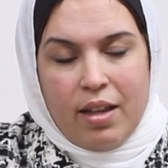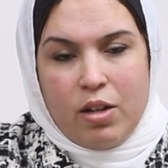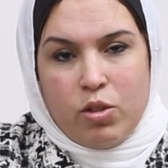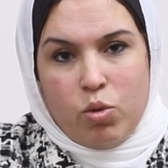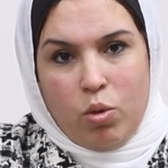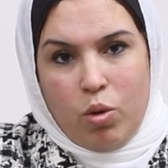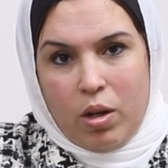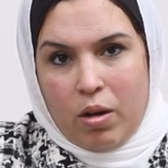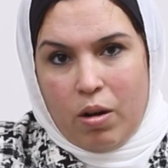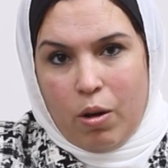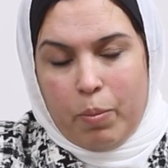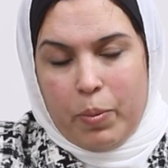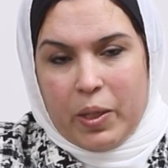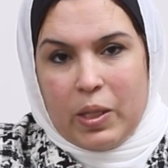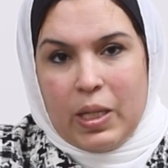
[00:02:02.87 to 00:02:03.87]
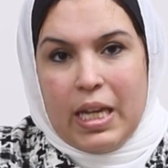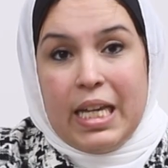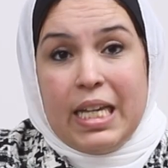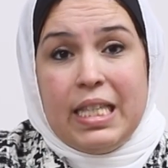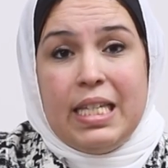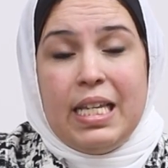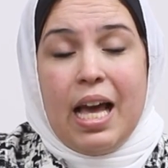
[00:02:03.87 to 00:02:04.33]
السكر الابيض
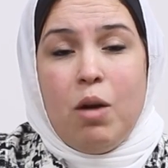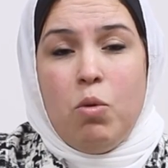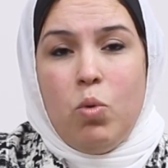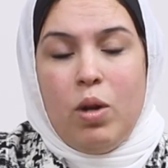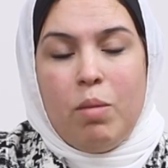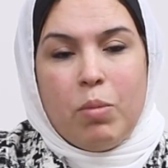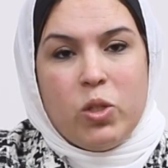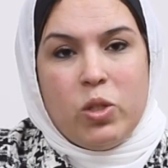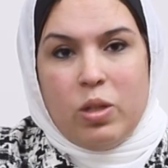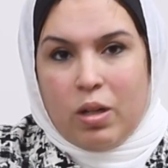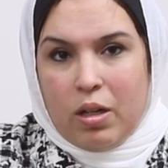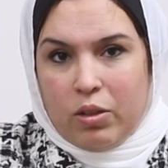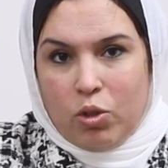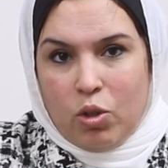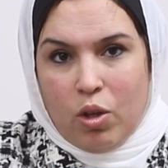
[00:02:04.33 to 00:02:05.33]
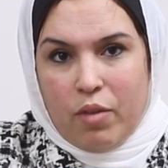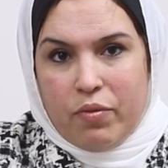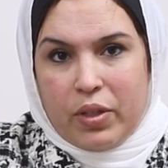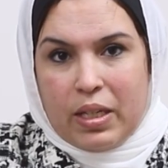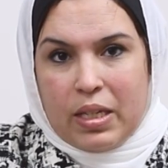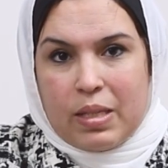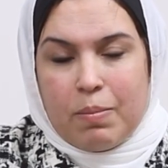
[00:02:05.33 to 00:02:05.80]
دي اول مصدر للطاقه
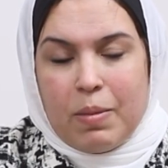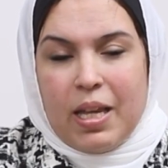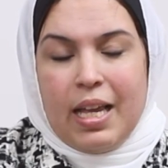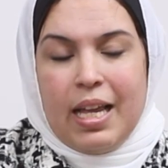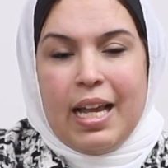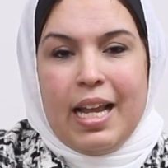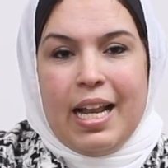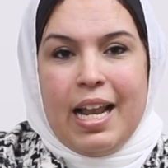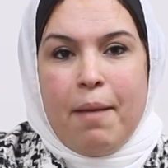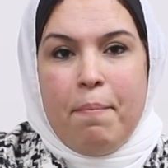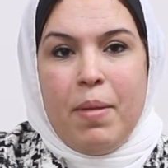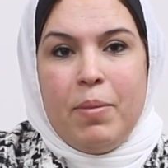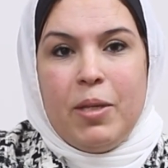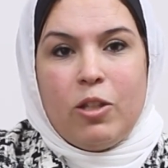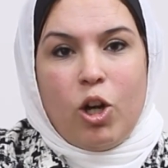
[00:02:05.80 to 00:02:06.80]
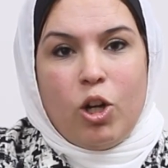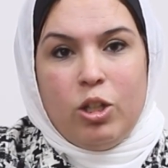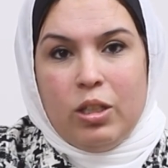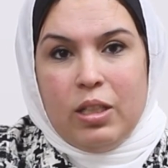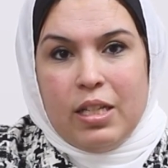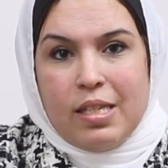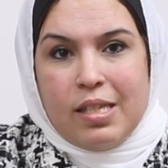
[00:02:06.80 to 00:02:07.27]
في الجسم لما
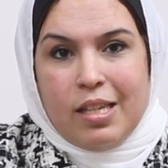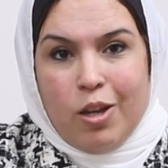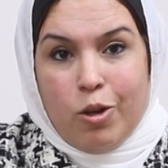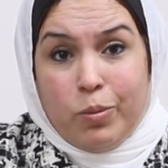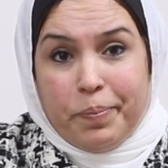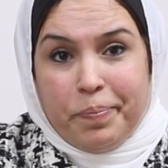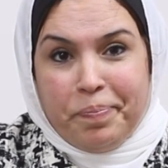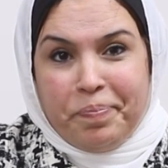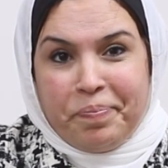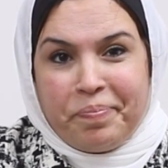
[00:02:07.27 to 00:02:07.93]
بيتعرض للصيام